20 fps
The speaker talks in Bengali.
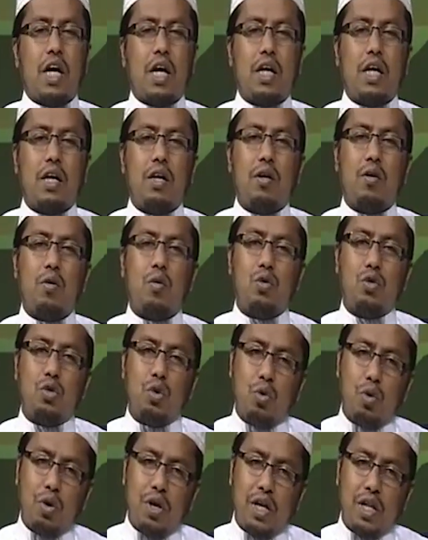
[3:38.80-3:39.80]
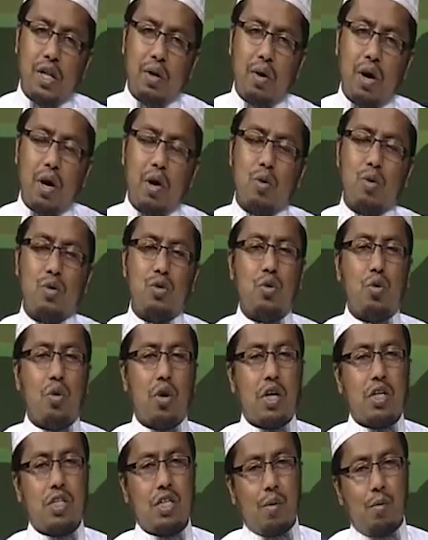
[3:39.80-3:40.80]
তাকে অজু করিয়ে দেওয়া অজু
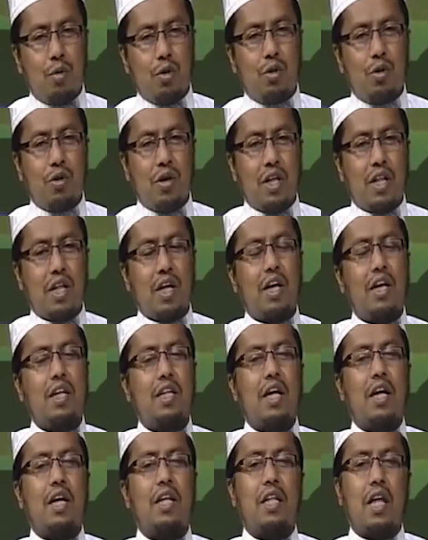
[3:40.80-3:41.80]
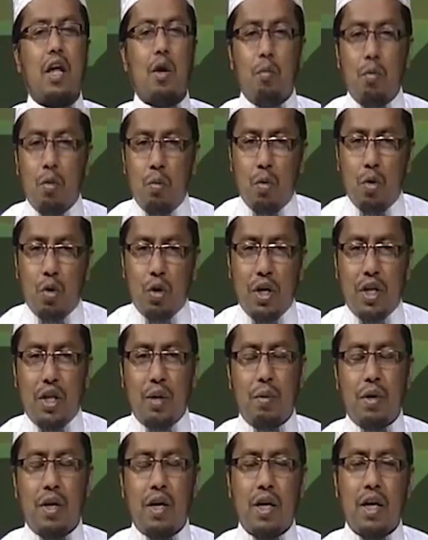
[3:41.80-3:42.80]
করার সামর্থ্য না থাকলে তাকে তায়ামুম করিয়ে
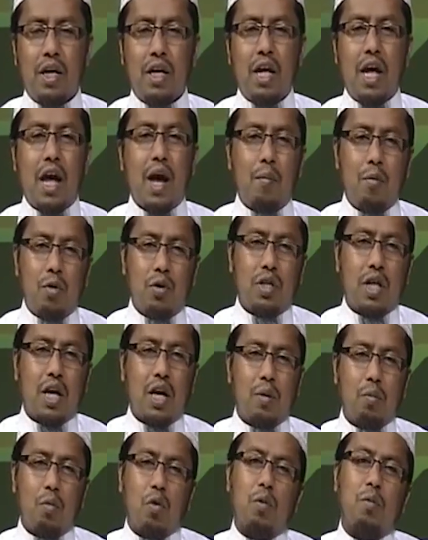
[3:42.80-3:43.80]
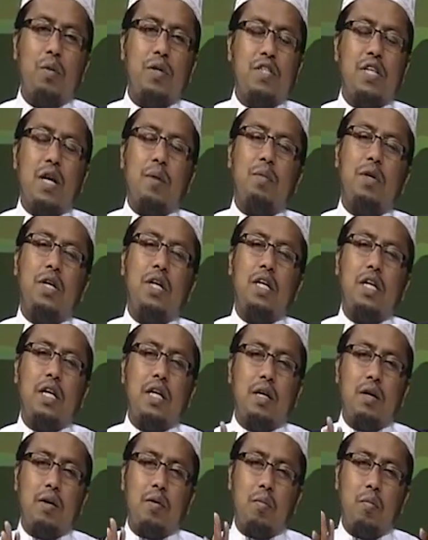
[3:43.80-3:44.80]
দেবেন এবং তাকে বলবেন যে আপনি
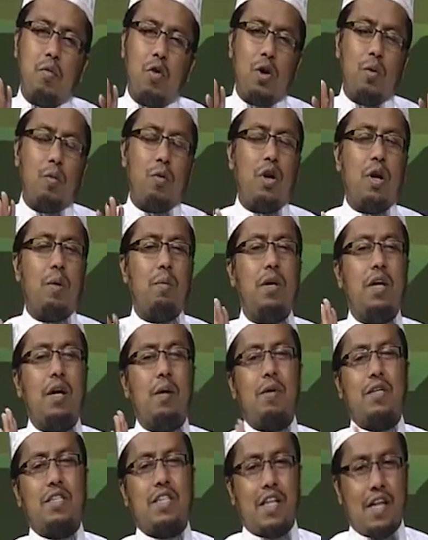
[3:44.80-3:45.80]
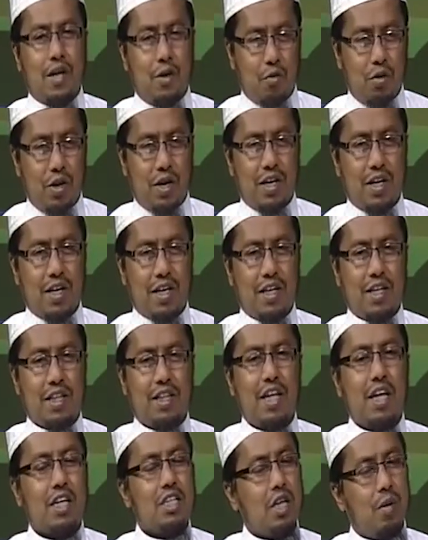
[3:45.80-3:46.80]
মনে মনে আপনি নামাজ আদায় করেন
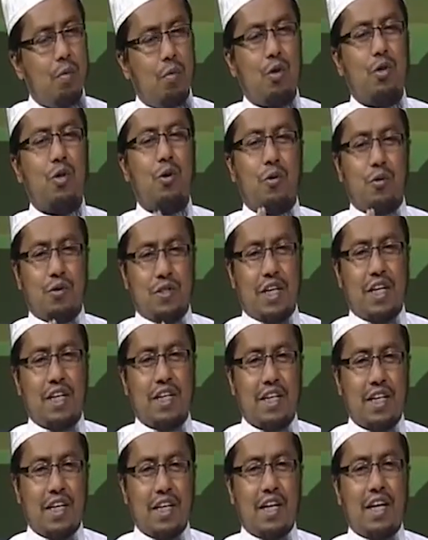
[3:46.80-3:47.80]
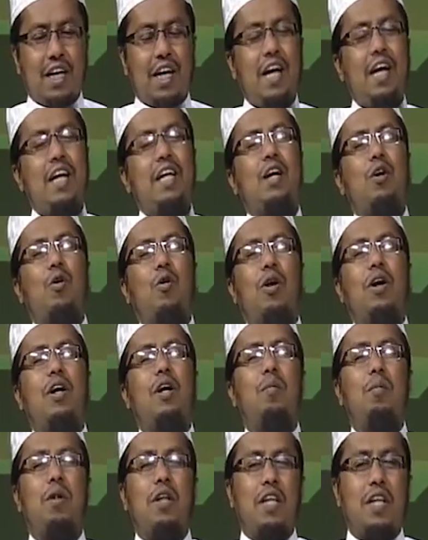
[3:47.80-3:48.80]
তার সামর্থ্য অনুযায়ী এটা করাটা
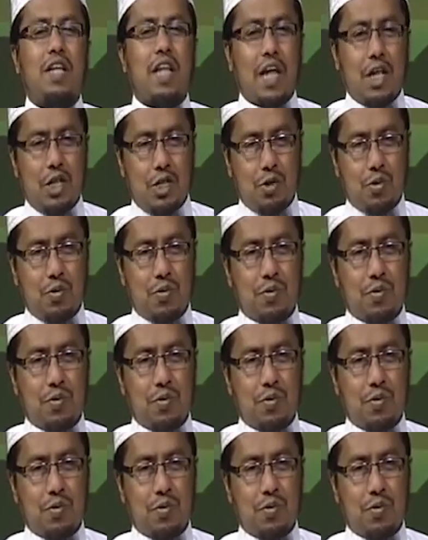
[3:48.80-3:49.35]
আপনাদের দায়িত্ব